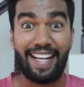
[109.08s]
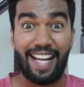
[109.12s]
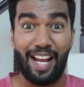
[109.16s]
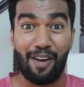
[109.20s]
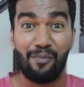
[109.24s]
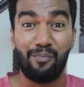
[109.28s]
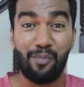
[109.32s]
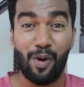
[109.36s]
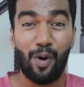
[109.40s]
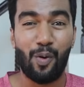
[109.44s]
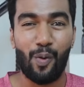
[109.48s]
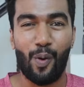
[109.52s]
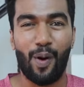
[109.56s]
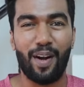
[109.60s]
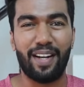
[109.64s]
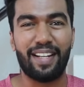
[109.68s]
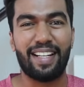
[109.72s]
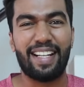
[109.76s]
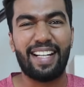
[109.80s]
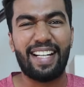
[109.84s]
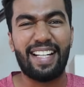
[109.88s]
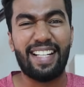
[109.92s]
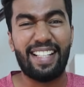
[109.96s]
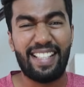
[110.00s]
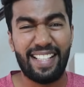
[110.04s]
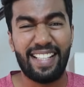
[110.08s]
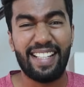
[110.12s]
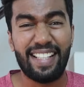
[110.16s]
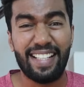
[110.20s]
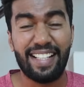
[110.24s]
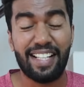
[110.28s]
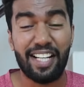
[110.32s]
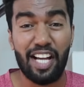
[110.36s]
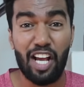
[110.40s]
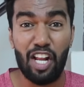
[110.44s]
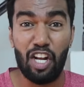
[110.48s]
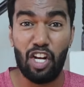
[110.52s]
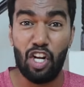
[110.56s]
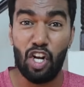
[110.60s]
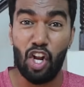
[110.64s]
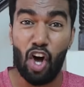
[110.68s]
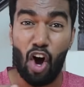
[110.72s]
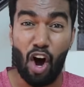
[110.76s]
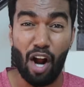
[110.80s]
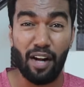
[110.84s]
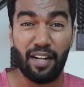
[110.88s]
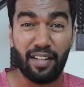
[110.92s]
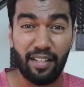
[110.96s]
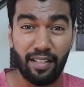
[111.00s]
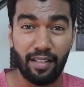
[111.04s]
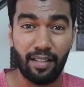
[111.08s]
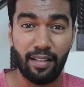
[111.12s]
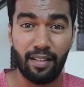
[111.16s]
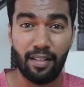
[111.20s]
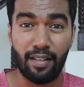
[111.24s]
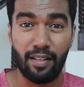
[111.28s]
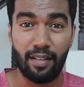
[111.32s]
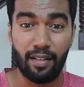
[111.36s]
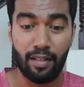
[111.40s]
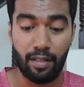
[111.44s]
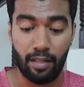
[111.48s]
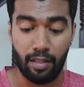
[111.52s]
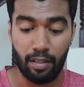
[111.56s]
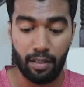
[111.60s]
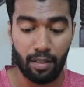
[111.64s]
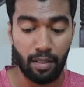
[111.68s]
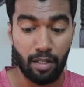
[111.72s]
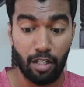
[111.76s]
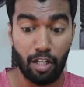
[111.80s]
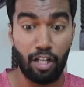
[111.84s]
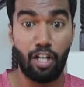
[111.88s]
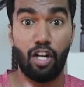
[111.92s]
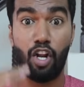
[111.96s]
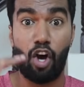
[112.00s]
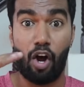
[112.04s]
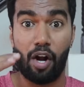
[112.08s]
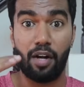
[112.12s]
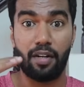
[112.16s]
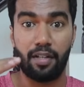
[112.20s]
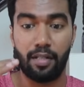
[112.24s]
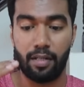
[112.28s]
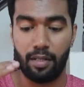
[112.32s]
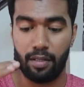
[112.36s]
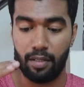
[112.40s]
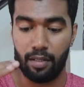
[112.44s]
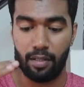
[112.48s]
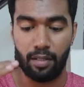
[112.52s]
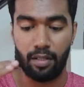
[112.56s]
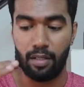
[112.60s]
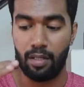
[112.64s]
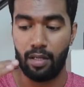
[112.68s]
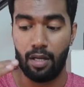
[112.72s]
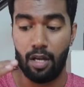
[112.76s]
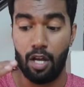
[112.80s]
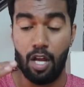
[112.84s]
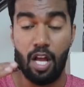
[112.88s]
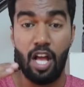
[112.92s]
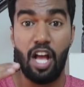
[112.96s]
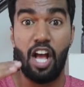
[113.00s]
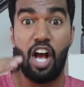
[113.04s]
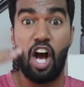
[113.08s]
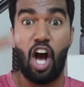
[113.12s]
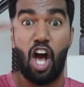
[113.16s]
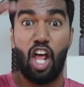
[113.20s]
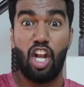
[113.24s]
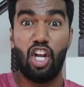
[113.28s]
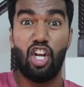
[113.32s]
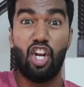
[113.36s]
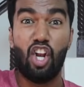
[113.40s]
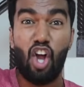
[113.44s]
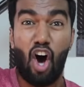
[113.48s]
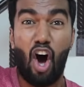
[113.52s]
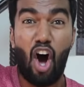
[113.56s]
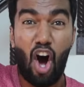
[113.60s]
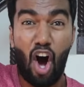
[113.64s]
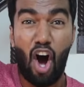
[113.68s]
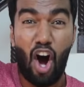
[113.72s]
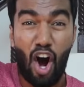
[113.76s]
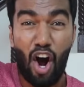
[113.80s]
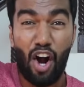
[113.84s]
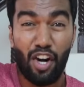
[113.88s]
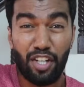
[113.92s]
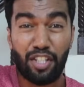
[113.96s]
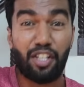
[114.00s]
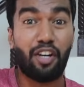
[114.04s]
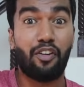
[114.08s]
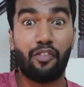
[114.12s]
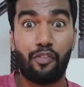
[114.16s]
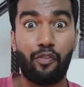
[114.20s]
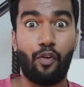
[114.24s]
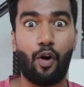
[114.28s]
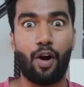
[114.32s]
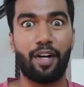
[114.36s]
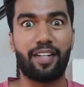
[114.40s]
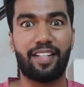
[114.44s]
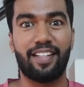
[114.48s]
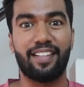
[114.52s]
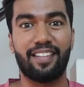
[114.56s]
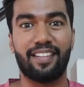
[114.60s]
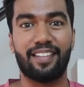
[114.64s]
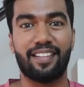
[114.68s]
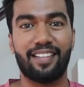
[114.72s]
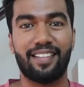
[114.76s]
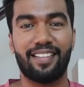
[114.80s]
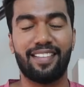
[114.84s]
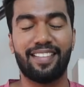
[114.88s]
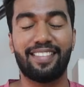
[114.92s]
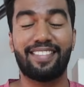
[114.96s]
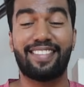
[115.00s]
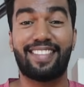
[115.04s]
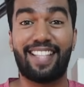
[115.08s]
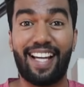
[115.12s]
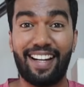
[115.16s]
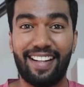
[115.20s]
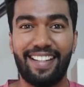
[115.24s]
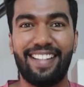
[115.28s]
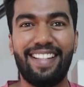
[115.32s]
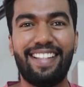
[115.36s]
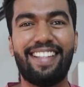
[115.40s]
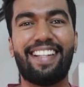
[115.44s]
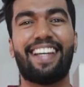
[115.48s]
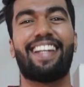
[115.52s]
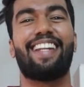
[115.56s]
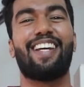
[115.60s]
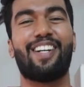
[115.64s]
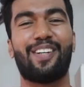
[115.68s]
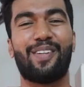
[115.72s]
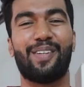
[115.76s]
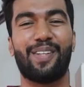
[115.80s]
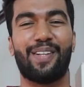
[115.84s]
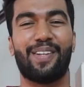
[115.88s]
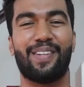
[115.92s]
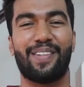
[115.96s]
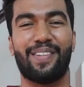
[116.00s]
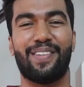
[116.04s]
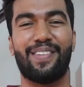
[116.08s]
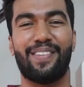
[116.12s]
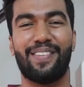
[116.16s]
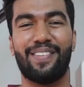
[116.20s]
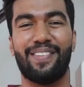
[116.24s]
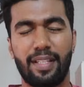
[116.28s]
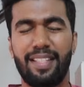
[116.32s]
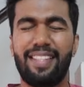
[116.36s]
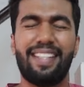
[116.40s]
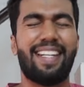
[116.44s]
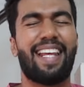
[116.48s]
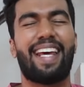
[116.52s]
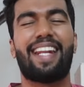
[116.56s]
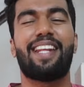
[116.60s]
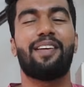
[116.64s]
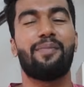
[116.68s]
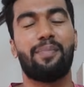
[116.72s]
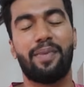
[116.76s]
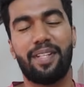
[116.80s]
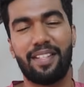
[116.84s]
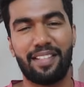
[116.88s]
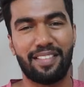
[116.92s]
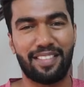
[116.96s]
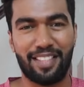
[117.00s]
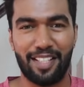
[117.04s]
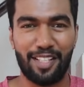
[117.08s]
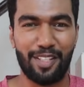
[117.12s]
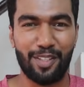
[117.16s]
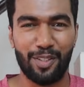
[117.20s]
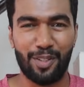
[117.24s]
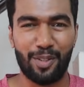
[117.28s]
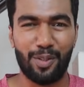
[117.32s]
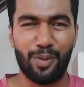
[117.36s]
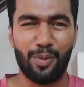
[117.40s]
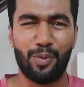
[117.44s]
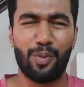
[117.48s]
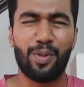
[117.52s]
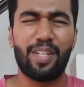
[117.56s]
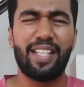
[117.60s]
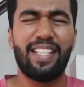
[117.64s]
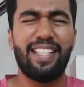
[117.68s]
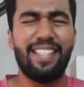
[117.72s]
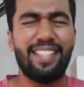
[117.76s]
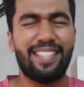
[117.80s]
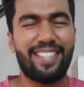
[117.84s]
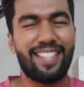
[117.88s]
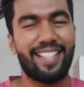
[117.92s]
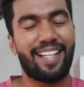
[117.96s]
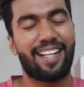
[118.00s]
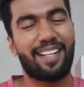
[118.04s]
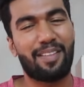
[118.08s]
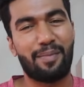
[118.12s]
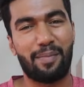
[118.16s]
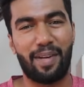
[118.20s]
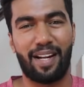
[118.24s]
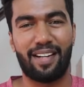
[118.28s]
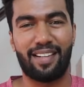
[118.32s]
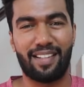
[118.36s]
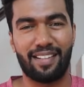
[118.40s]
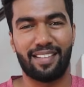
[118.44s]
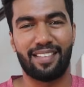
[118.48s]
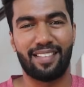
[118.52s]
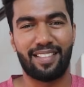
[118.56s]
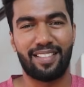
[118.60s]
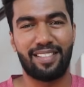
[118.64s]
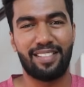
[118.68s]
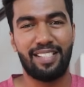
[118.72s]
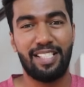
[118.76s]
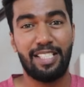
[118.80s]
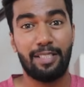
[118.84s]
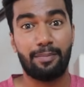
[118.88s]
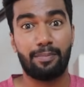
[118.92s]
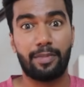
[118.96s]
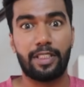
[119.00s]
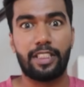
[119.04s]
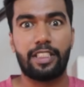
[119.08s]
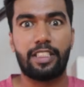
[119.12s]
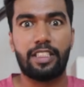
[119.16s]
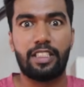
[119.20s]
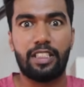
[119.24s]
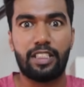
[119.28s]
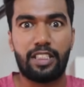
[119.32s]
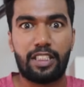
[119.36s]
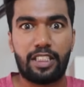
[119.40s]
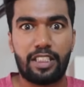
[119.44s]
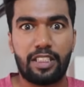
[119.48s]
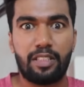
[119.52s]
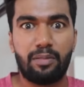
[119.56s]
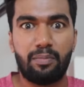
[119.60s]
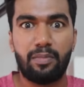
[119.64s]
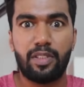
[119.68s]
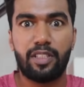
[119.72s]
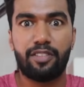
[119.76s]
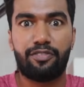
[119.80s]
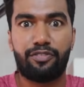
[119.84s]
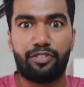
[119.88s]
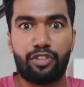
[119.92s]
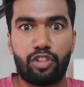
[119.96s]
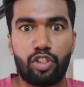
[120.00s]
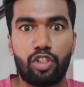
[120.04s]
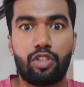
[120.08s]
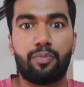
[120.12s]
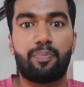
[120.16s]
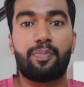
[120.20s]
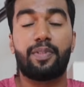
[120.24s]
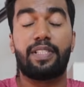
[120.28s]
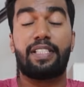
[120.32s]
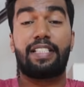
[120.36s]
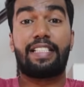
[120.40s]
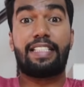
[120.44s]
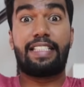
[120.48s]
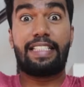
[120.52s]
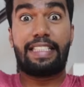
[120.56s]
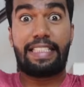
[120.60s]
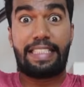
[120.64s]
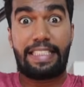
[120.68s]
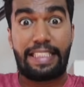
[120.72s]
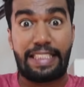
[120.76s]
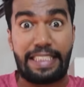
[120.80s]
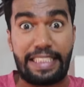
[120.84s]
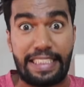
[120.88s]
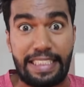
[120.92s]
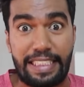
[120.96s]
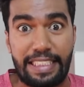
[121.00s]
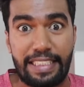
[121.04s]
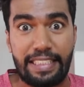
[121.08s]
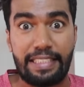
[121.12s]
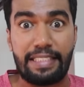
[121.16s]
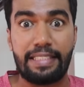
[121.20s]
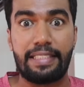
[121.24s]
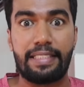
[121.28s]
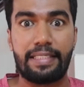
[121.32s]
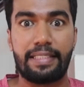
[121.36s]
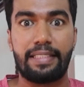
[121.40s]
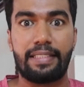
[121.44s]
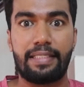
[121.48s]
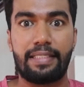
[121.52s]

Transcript: நம்பர் ஒன் ட்ரிங்க் அ லாட் அ லாட் அ லாட் ஆஃப் வாட்டர் தண்ணி நிறையா குடிக்கணும் இது நிறைய பேருக்கு தெரியும் ஒரு ஈஸியான மேட்டர் தான் பட் யாருமே ஃபாலோ பண்ணுறது கிடையாது